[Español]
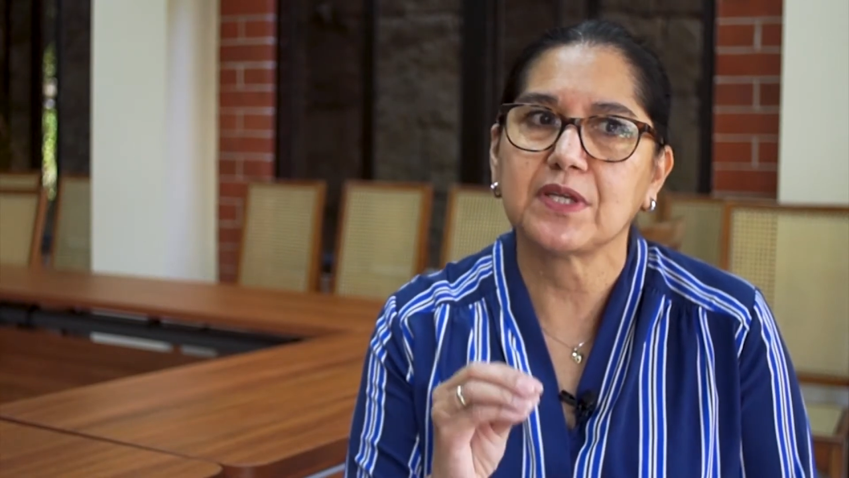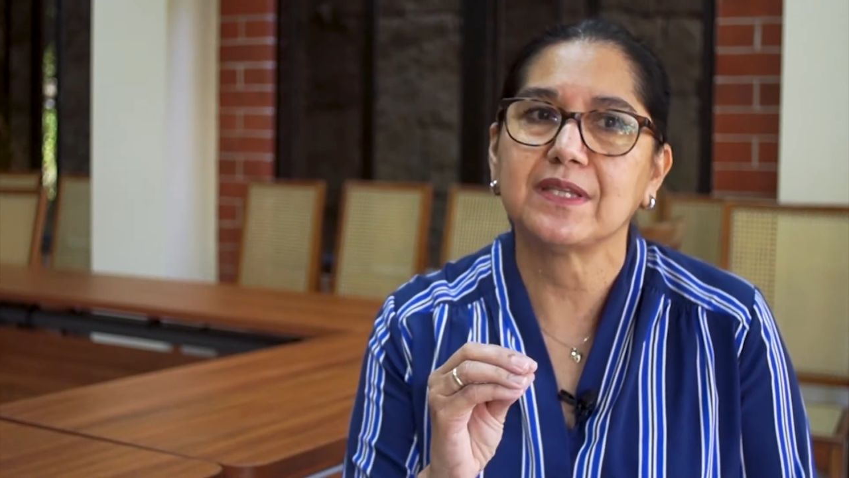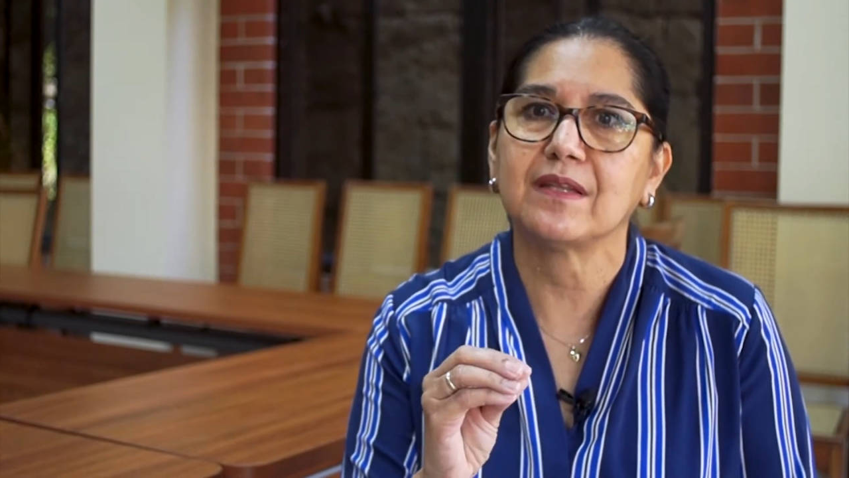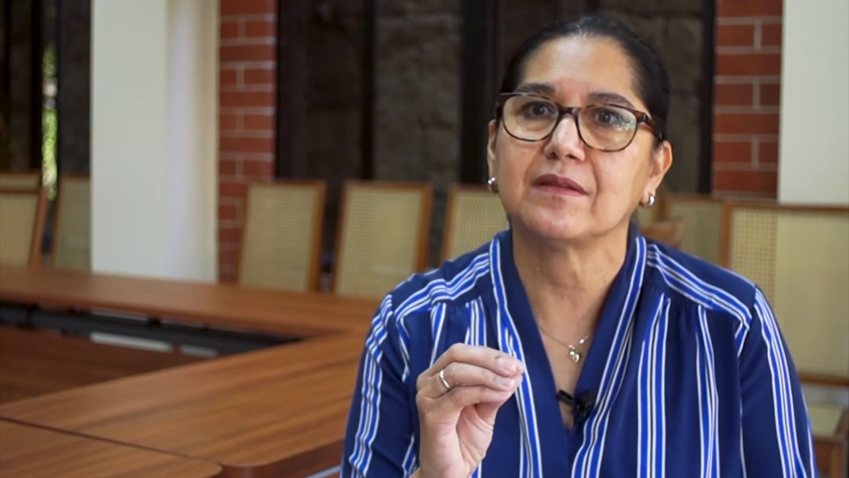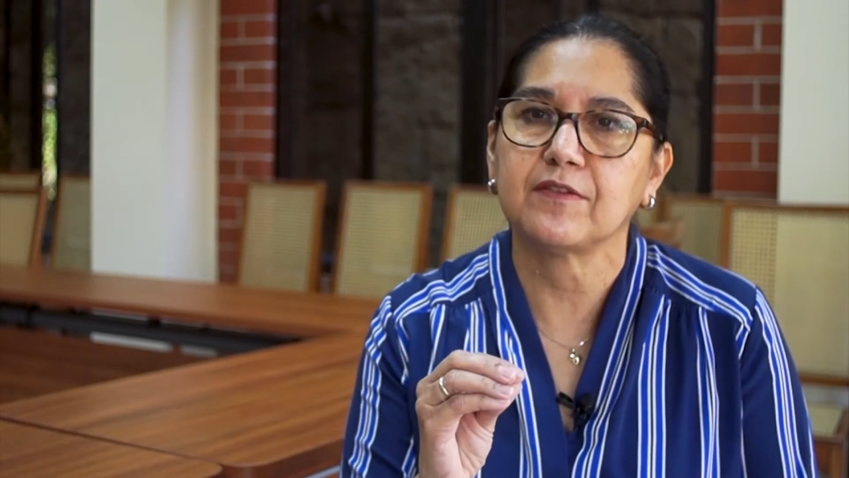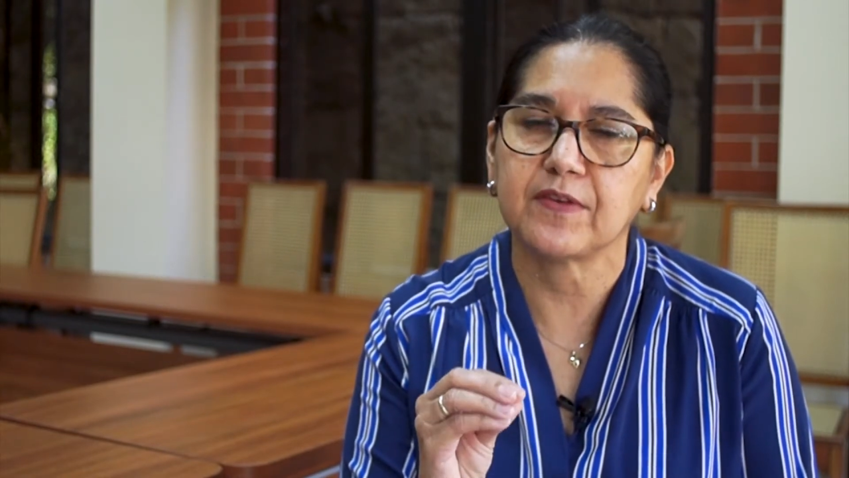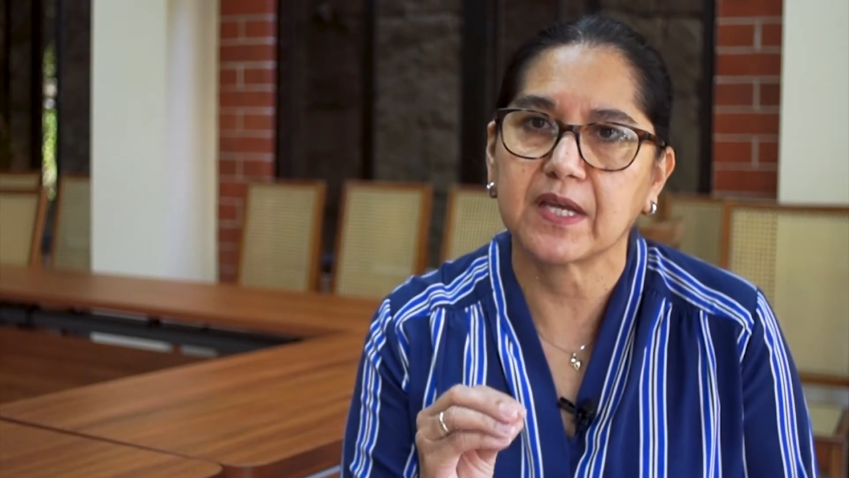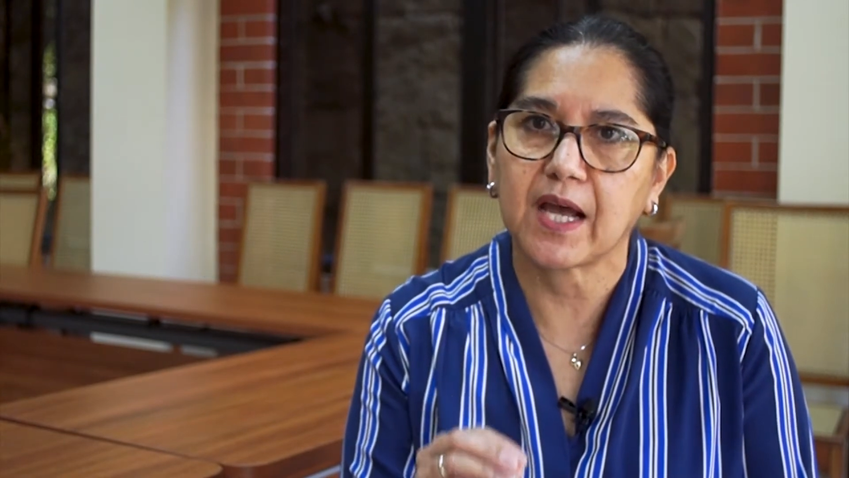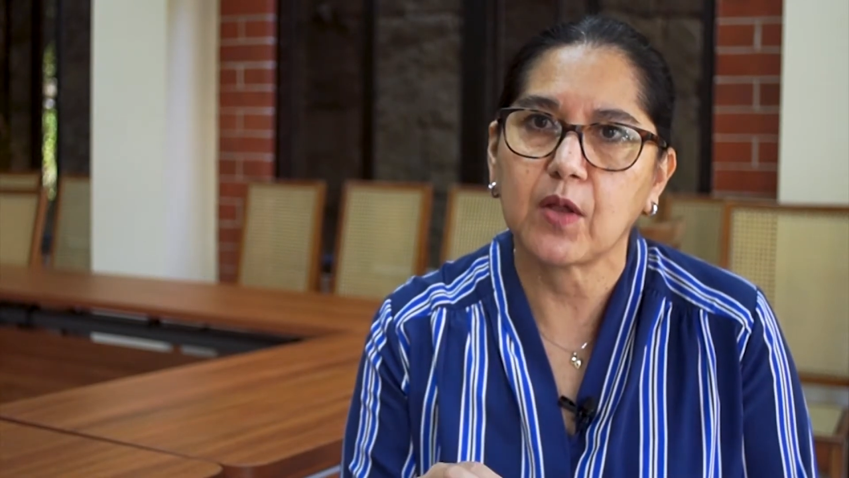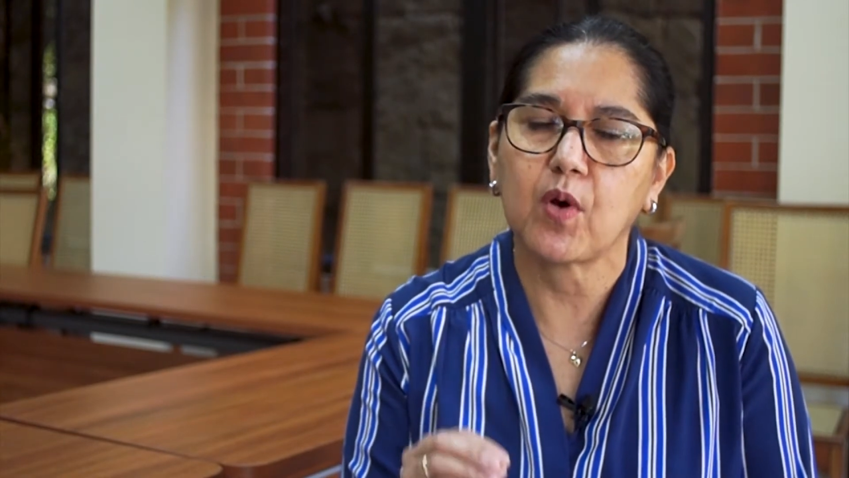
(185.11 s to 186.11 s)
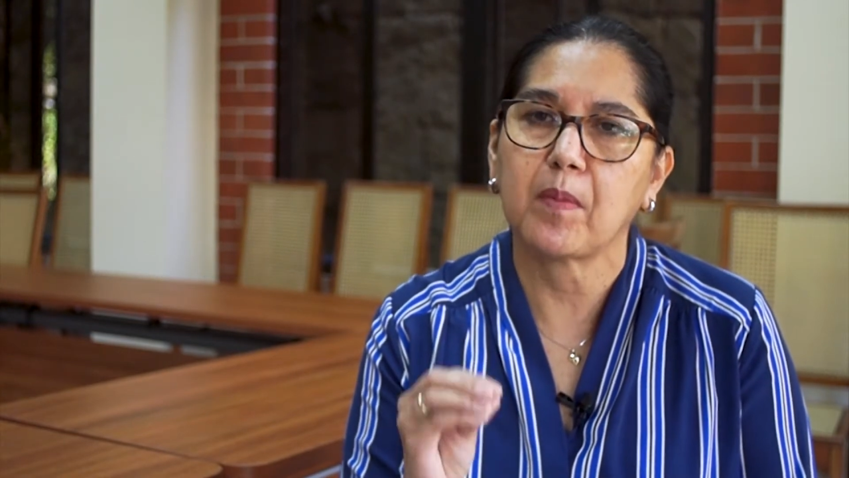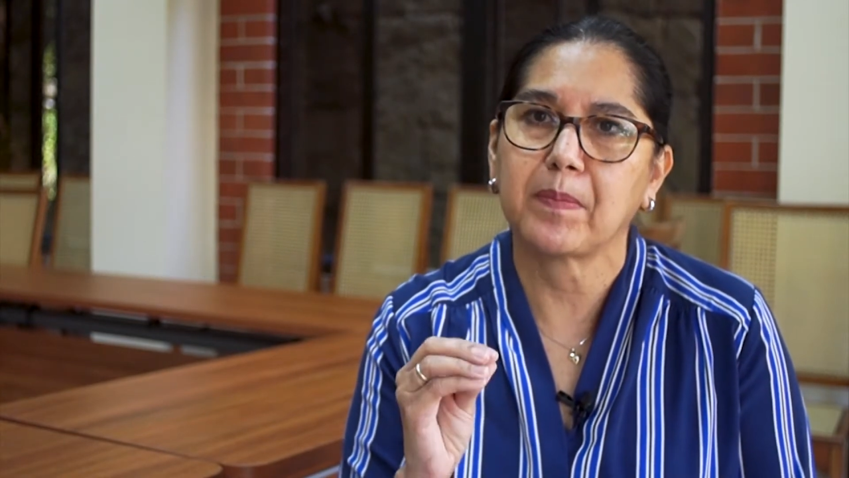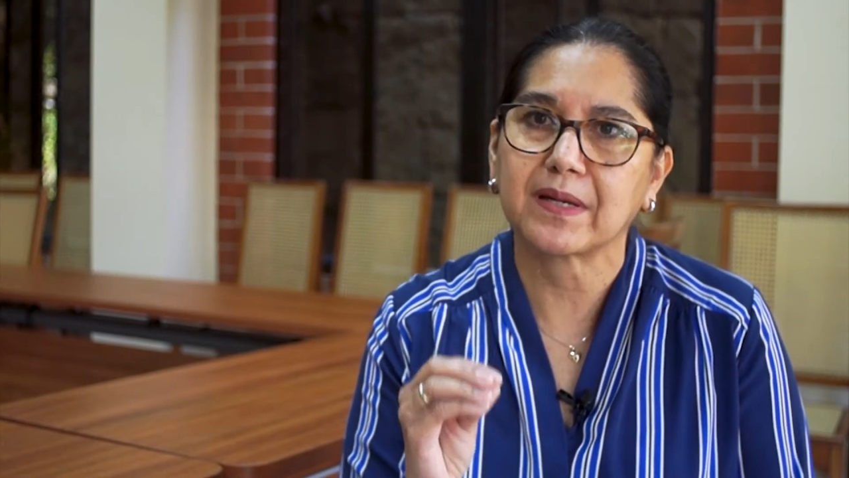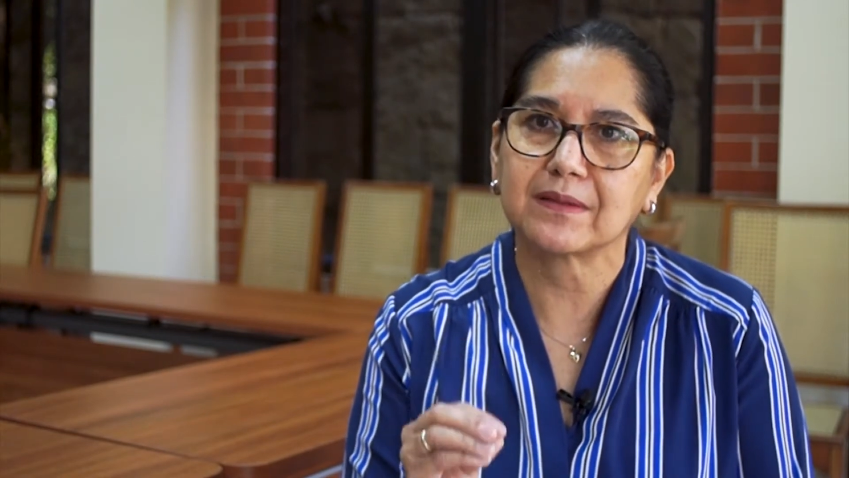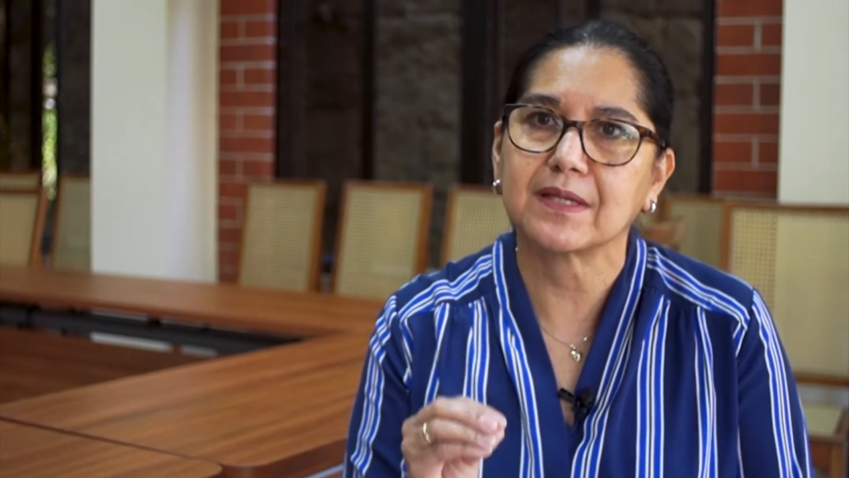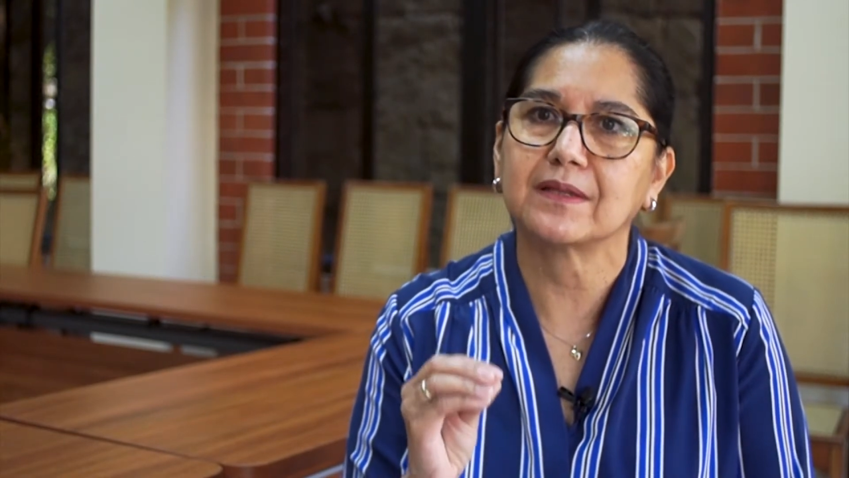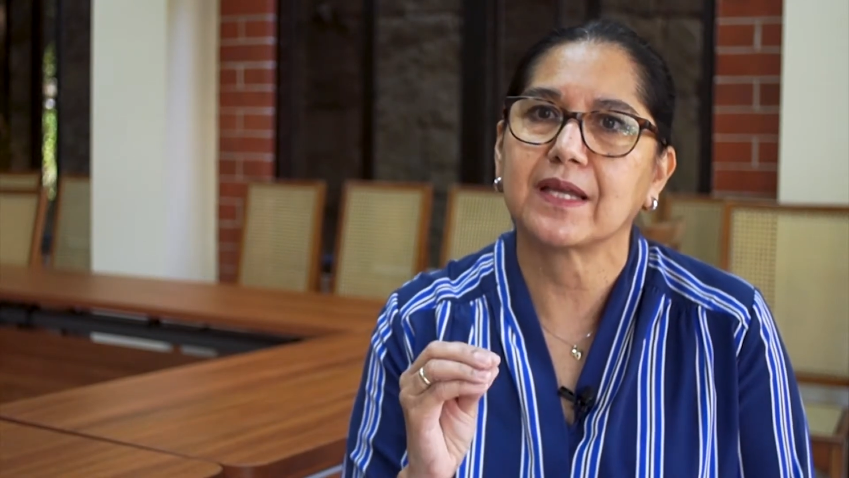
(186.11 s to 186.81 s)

identificados a partir